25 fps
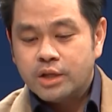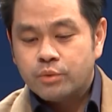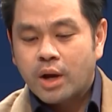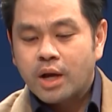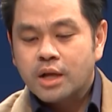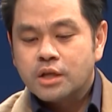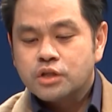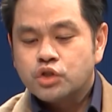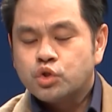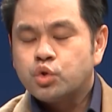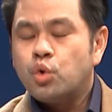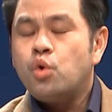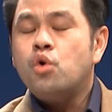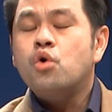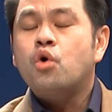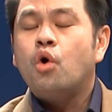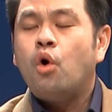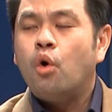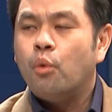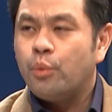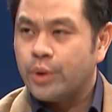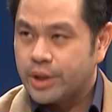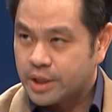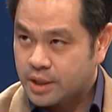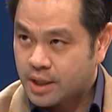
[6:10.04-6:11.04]
นว่าช่วงโค
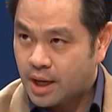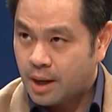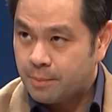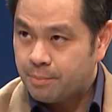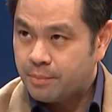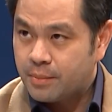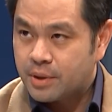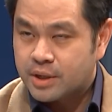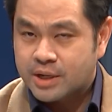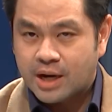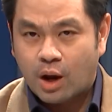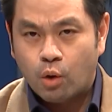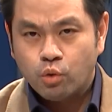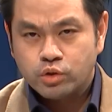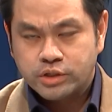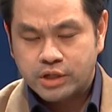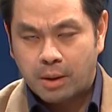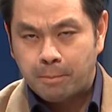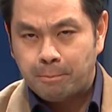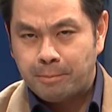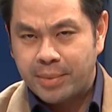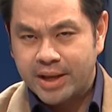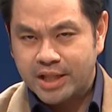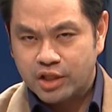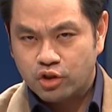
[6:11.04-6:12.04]
วิดครับเรา
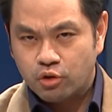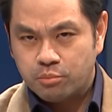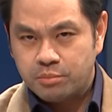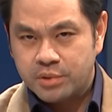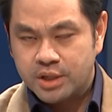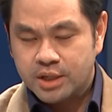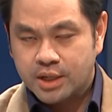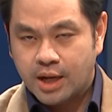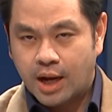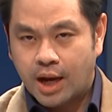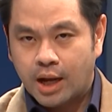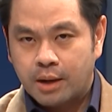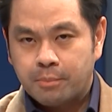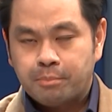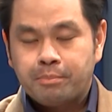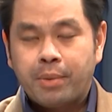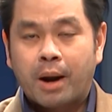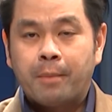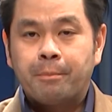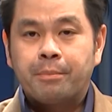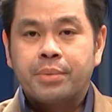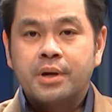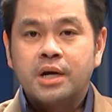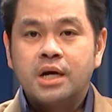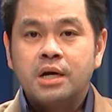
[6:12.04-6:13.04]
จำเป็นต้องมีการป
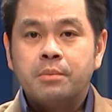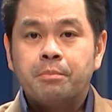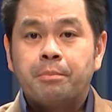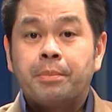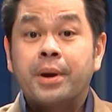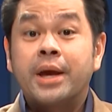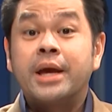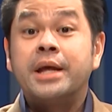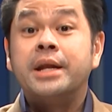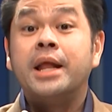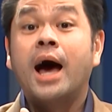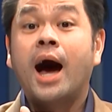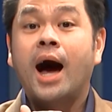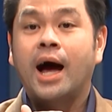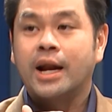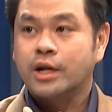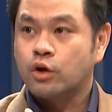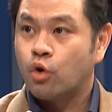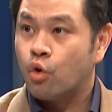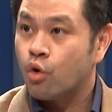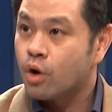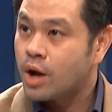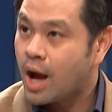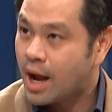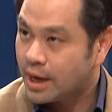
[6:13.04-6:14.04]
รับเพิ่มเพดาน
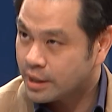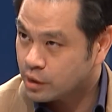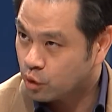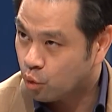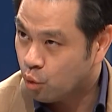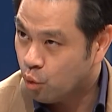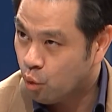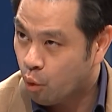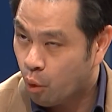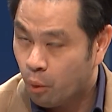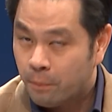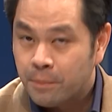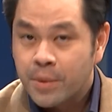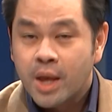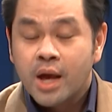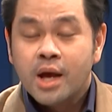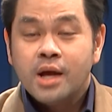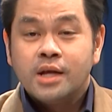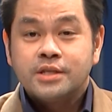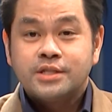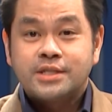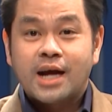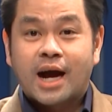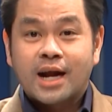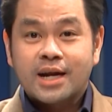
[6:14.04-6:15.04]
ของการกู้
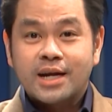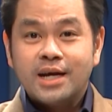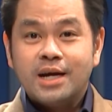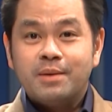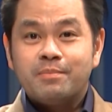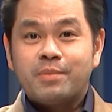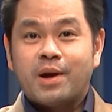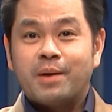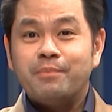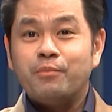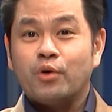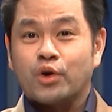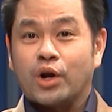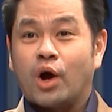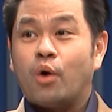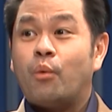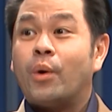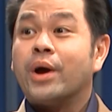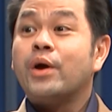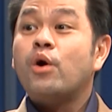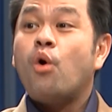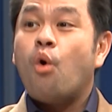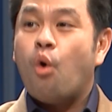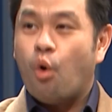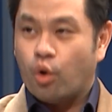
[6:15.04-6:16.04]
จากเดิมกำหนดเอา
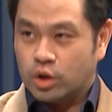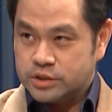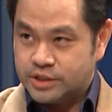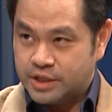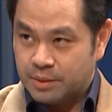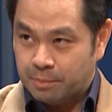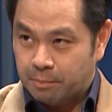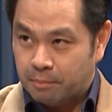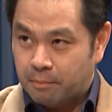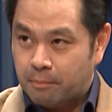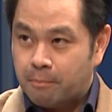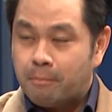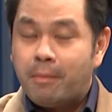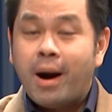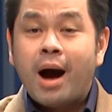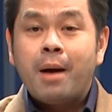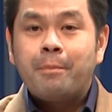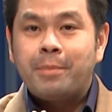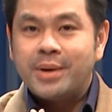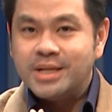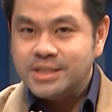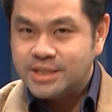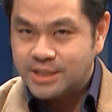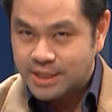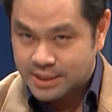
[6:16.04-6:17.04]
ไว้หกสิบมา
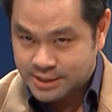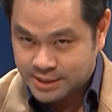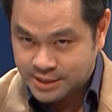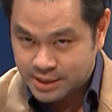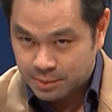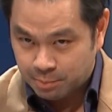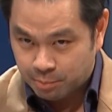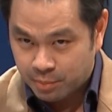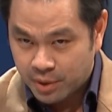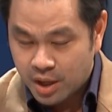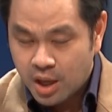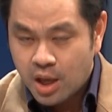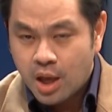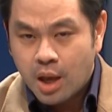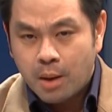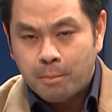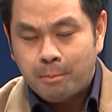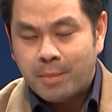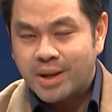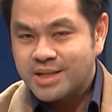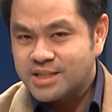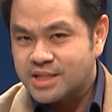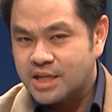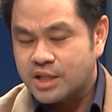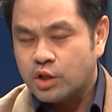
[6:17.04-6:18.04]
เป็นเจ็ดสิบ
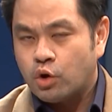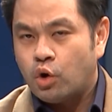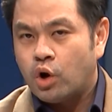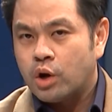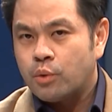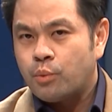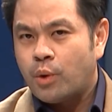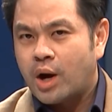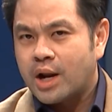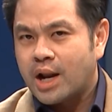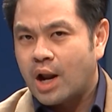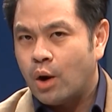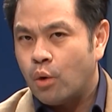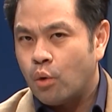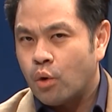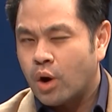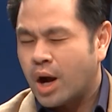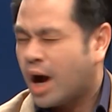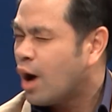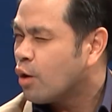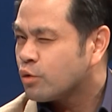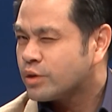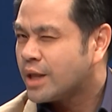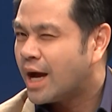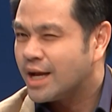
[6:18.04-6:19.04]
มันสะท้อนว่าเรา
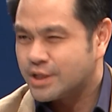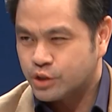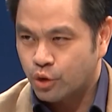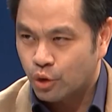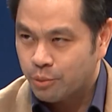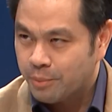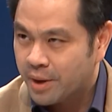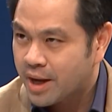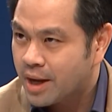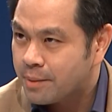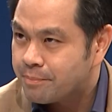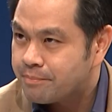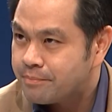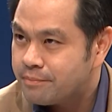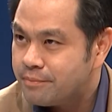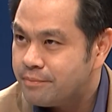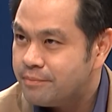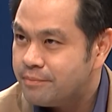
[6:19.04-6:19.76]
เข้าตาจนไหมครับ